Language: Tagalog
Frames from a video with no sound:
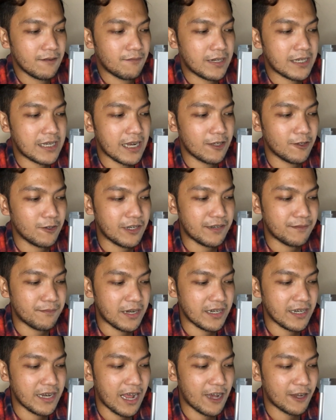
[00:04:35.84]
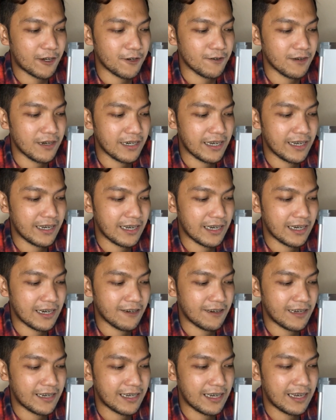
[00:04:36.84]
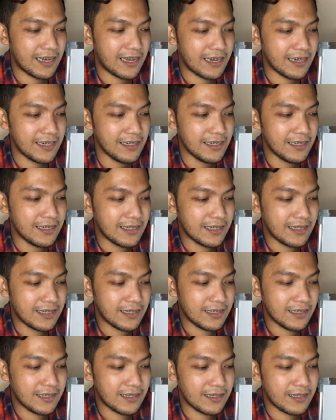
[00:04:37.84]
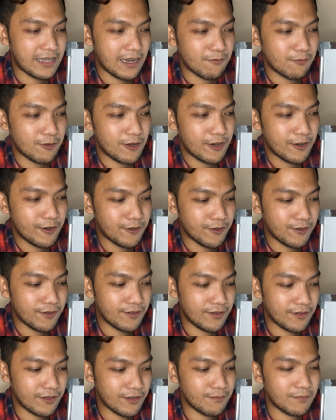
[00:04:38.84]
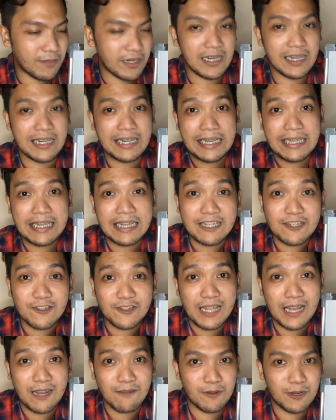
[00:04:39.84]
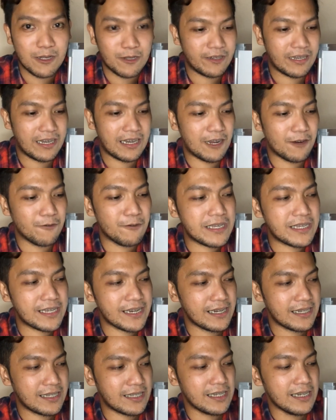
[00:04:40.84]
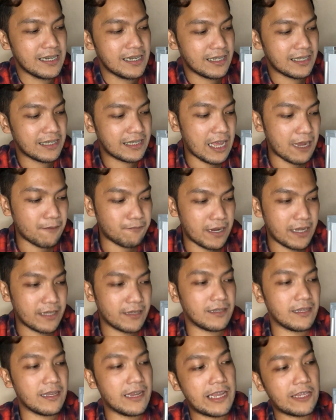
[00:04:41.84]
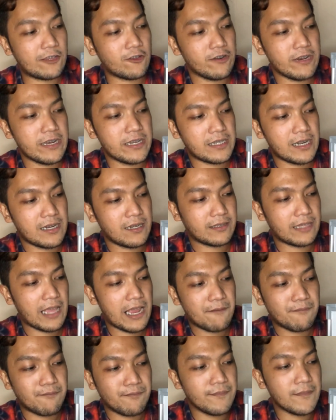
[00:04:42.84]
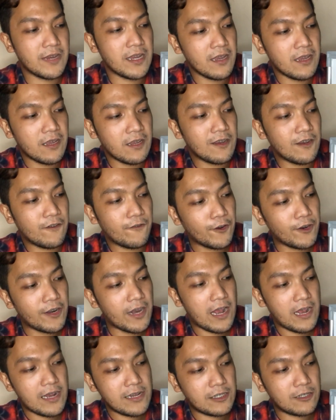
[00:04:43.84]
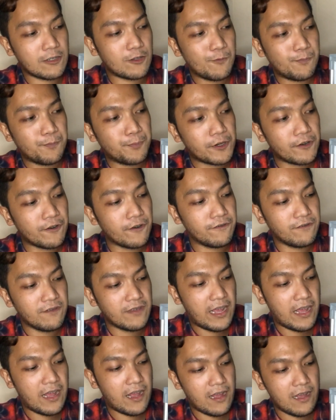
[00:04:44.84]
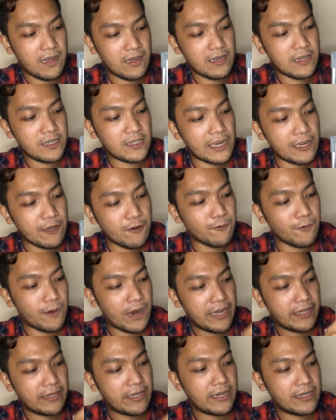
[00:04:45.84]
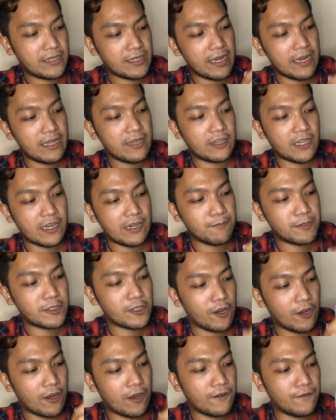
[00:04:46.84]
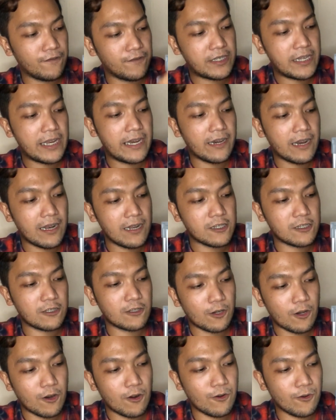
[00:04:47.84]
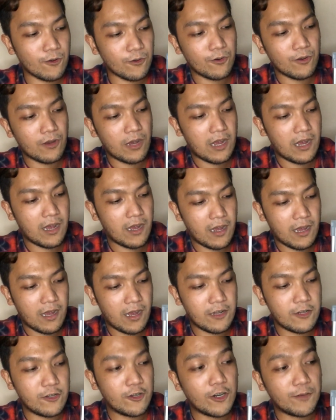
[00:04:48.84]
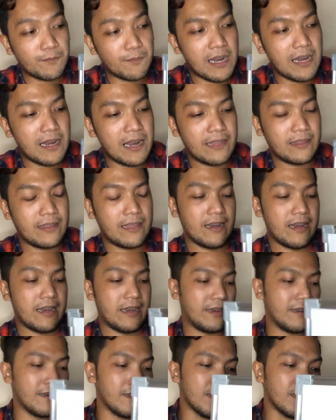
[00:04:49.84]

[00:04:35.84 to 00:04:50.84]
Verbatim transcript: masyado namang narrow ang ginagawa nilang W. Kumbaga ganyan yung W nila, which is, dapat itong isang type for us to prove na siya yung widest in terms of single stroke uh, normal lettering.